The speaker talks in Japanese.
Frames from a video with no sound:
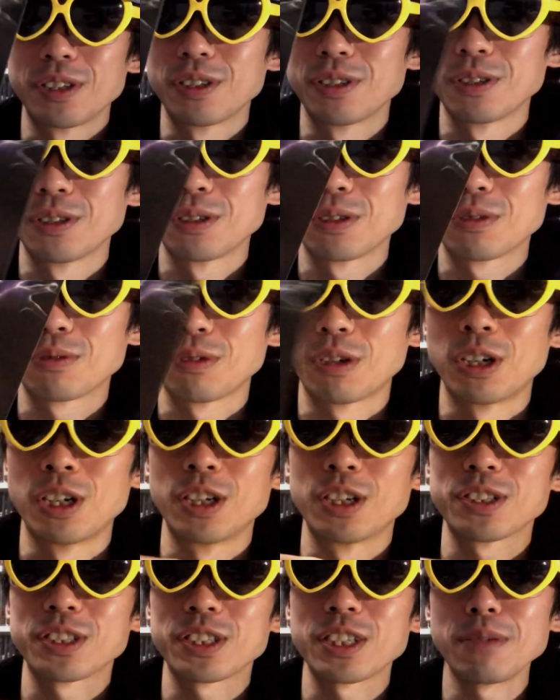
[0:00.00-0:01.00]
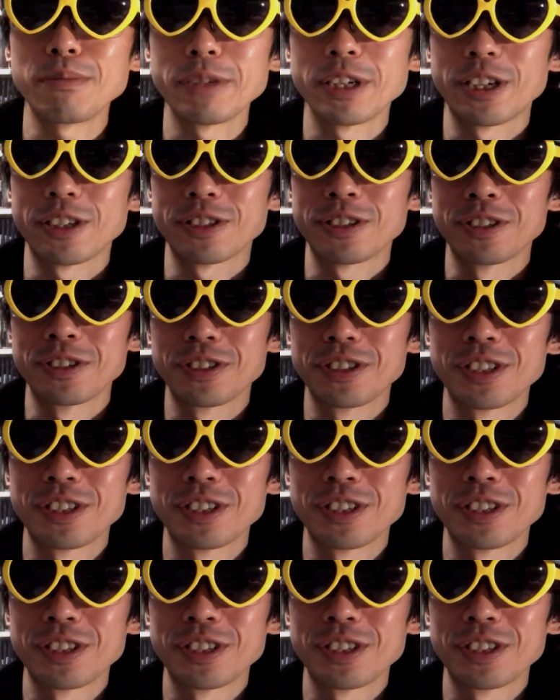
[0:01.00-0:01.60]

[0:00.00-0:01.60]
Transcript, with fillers: えっ、と、あ、3枚入ってまんで